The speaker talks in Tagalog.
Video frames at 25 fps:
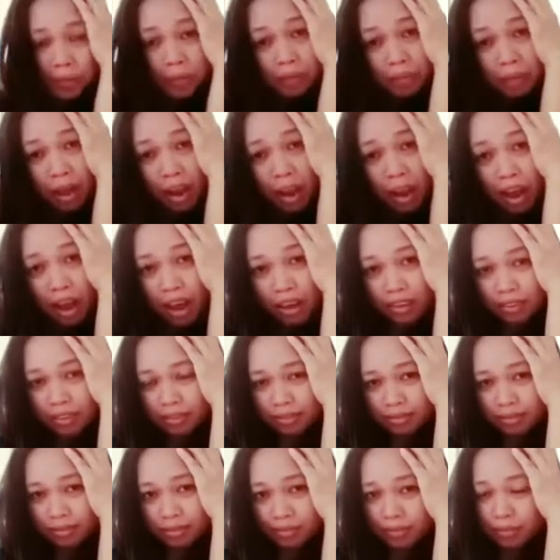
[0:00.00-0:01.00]
Ah,
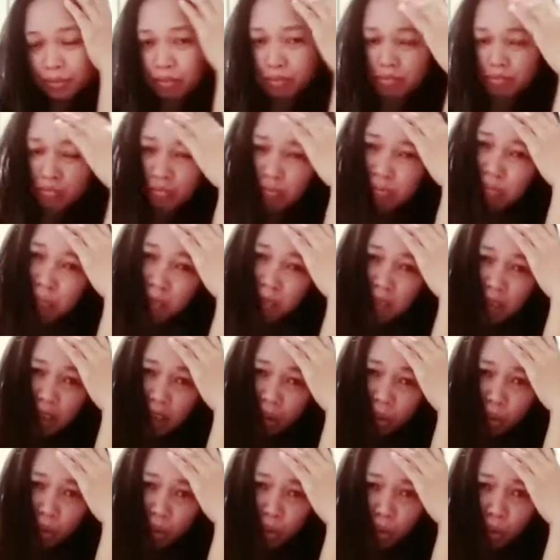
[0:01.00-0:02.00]
masakit
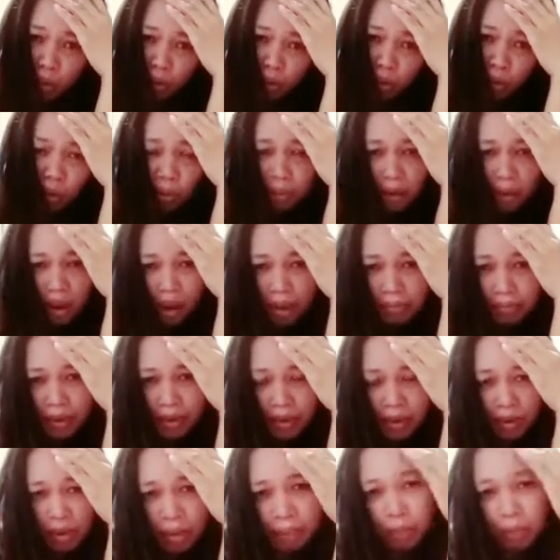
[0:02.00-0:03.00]
ng ulo ko ma. Bila
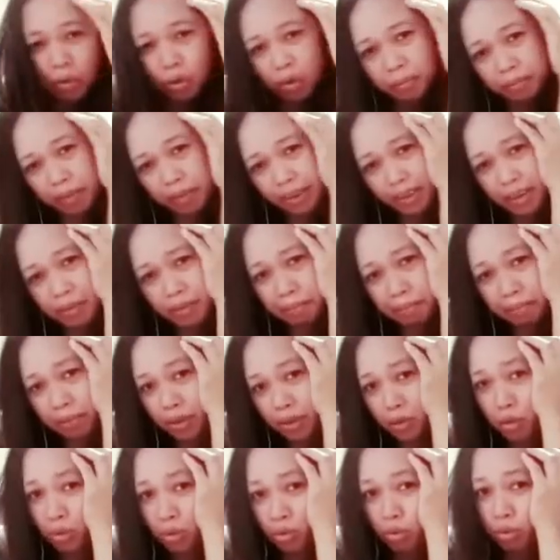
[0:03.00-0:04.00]
akong gamot. Ay nga limang
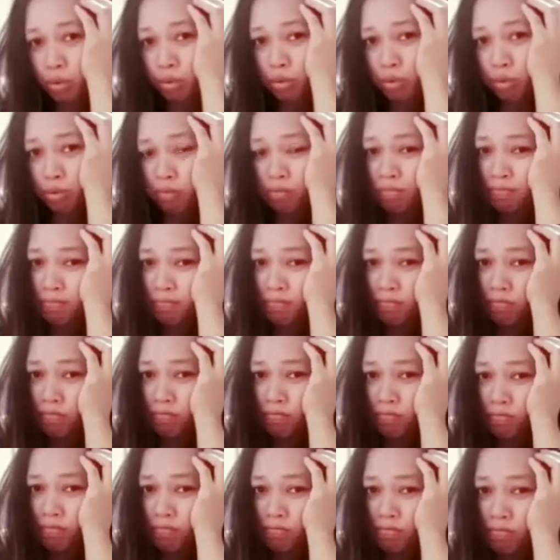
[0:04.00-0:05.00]
piso.
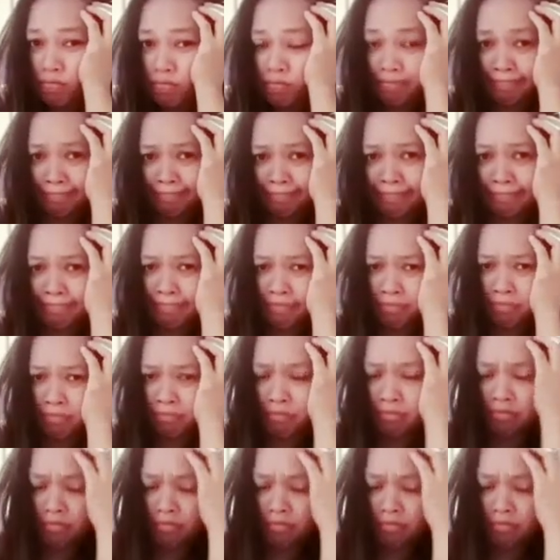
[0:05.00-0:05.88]
Marisi, buyat kayo ng